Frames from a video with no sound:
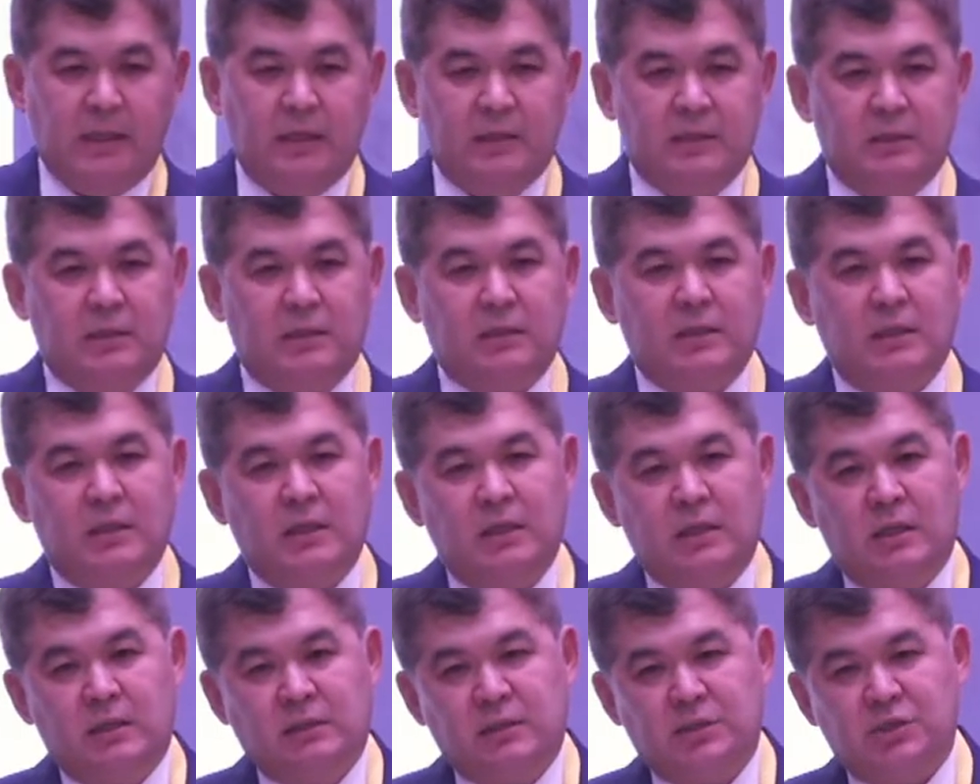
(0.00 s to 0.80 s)
Это,
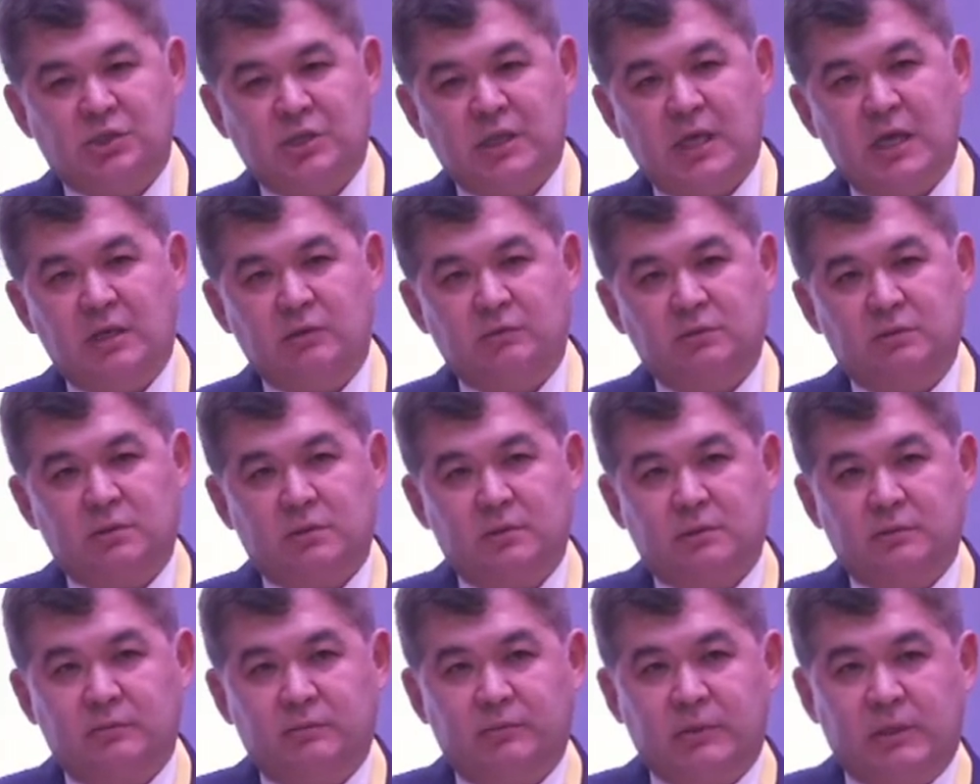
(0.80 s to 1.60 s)
начиная
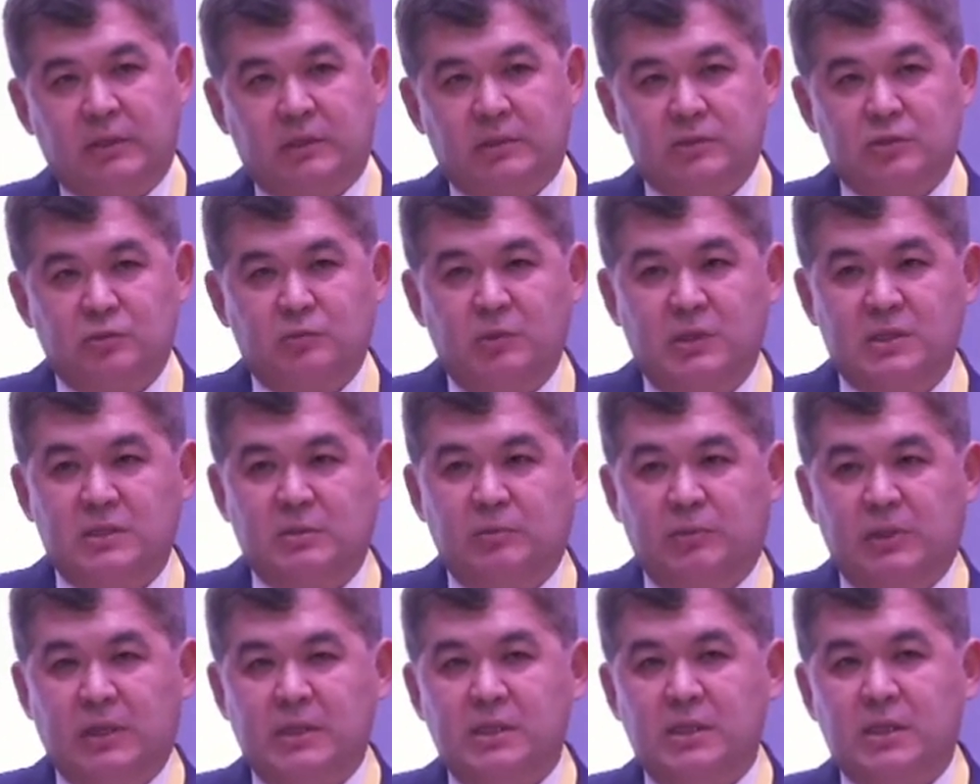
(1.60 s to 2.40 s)
от, разумеется,
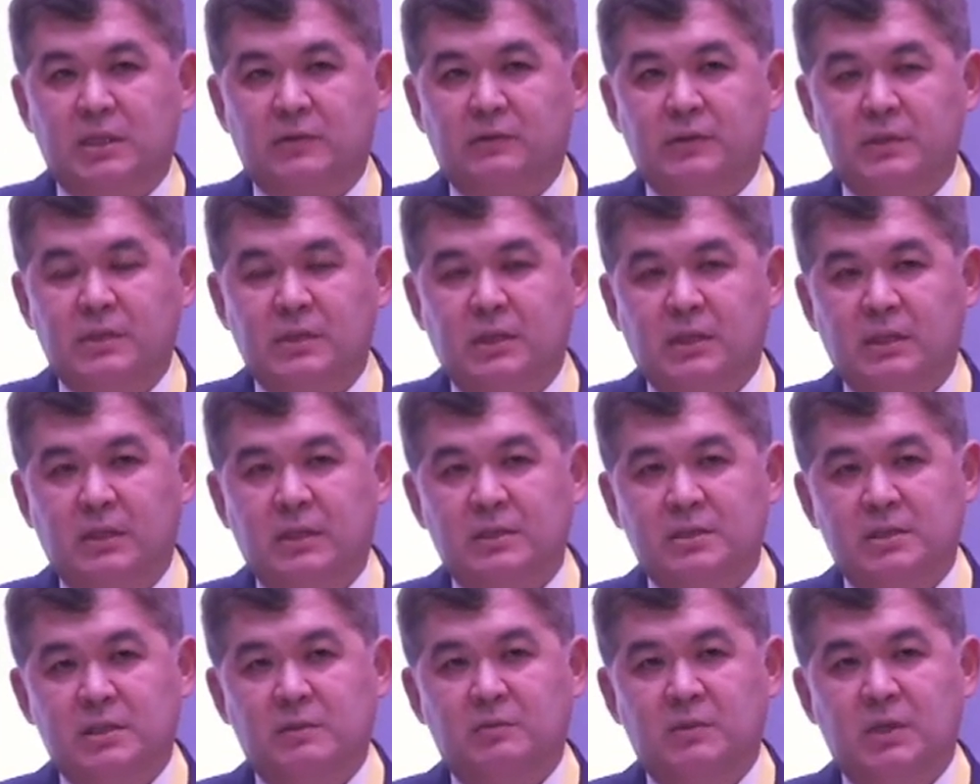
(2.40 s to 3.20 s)
планирования
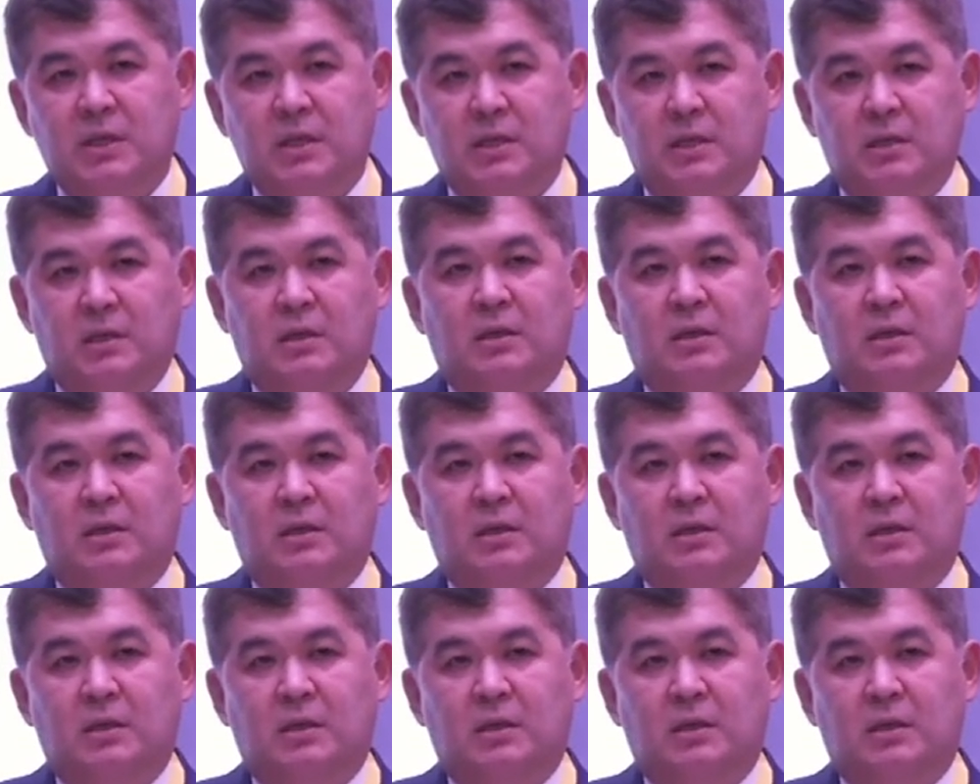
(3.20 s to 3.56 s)
семьи,